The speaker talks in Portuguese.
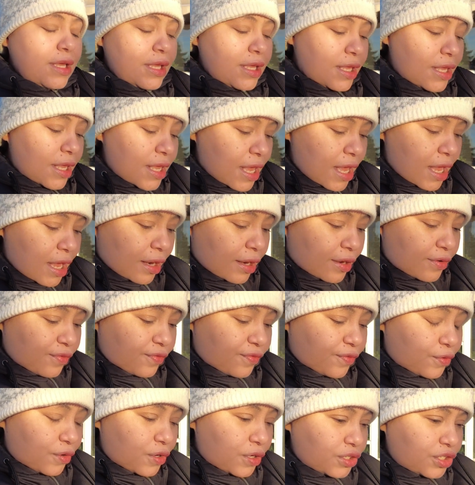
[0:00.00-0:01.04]
e ela
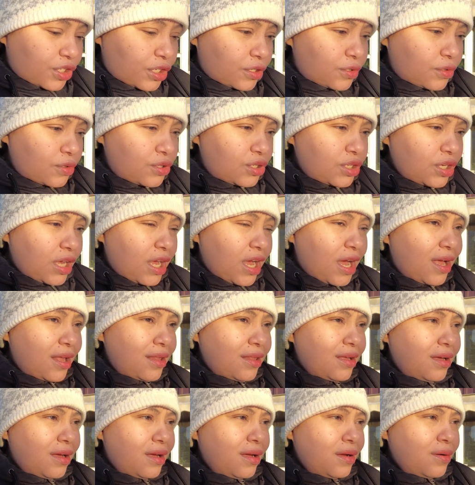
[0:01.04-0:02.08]
foi
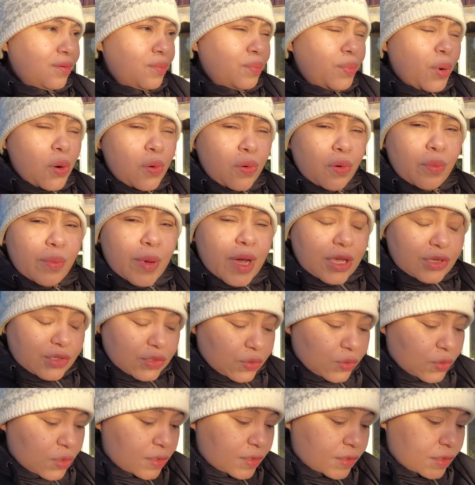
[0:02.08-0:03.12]
diagnosticada um pouco mais de
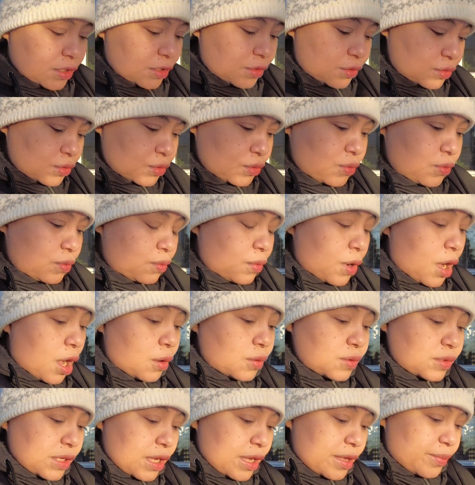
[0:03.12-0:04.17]
dois anos com
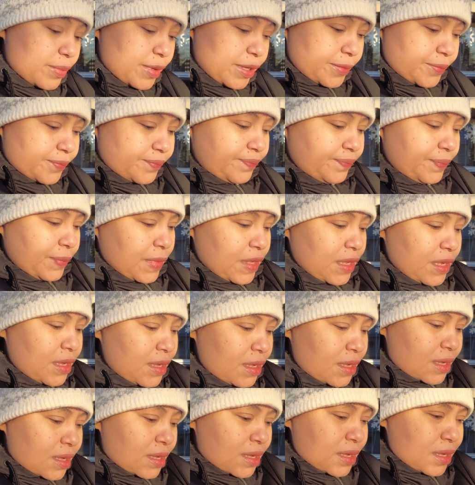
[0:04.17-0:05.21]
Alzheimer.
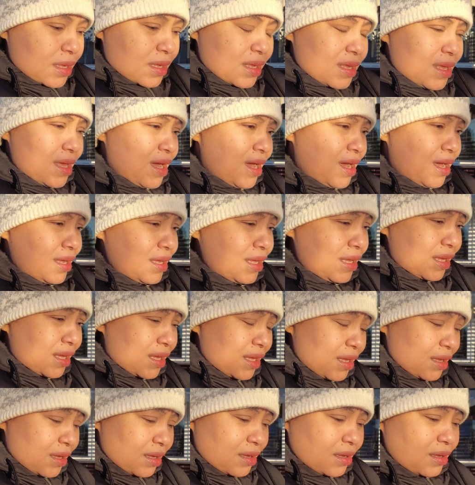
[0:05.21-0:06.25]
E
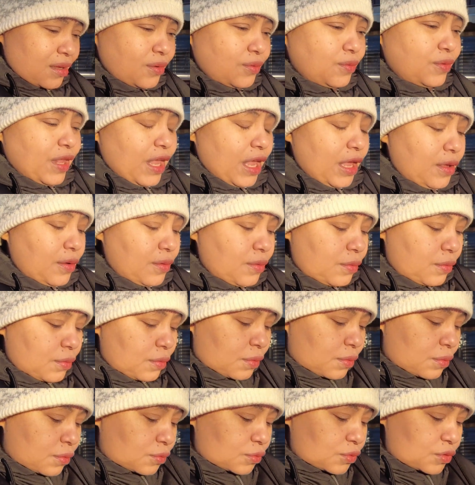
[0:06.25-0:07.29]
aí eu tenho
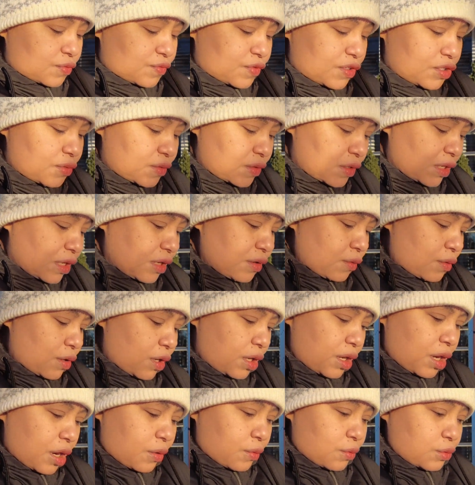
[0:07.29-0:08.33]
uns vídeos aqui no
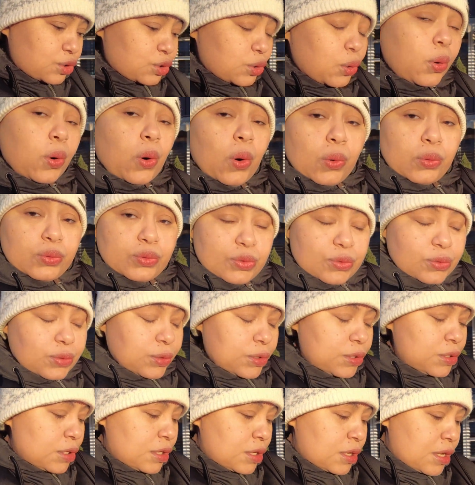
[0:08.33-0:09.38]
canal onde eu conto
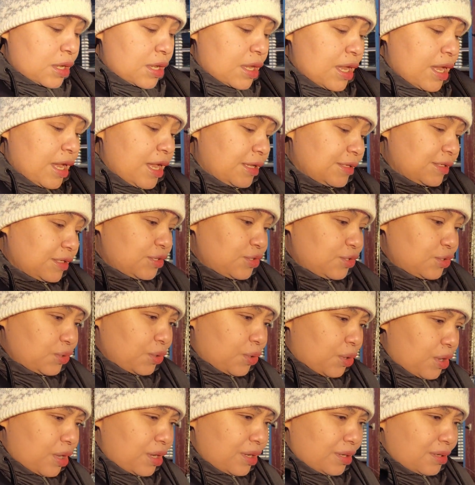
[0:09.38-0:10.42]
essa
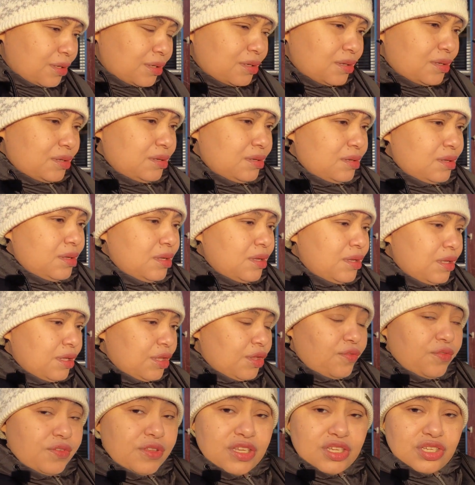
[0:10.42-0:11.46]
história, que
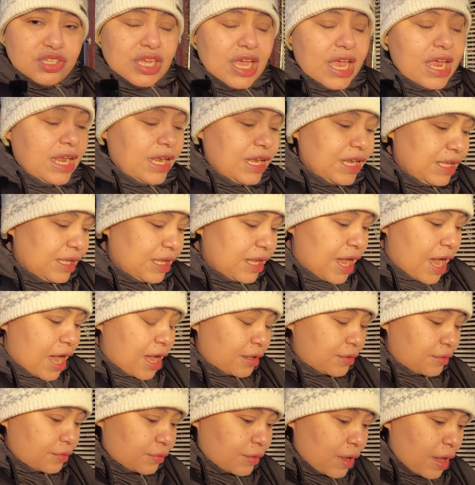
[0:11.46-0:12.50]
eu vou deixar aí
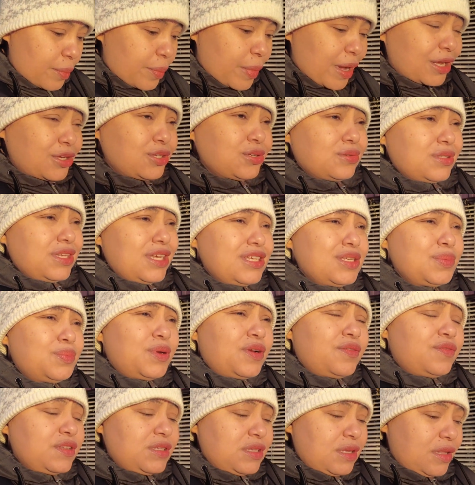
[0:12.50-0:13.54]
linkado abaixo desse
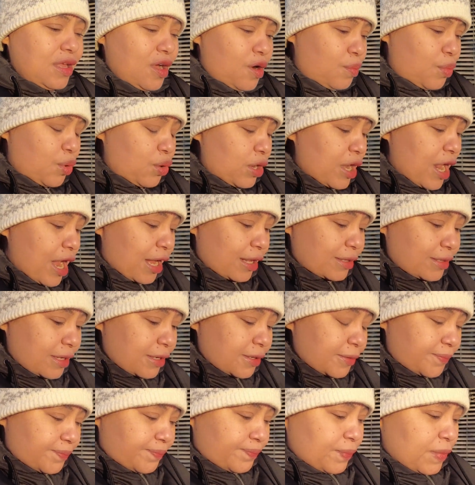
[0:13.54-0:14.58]
para você dar uma olhada.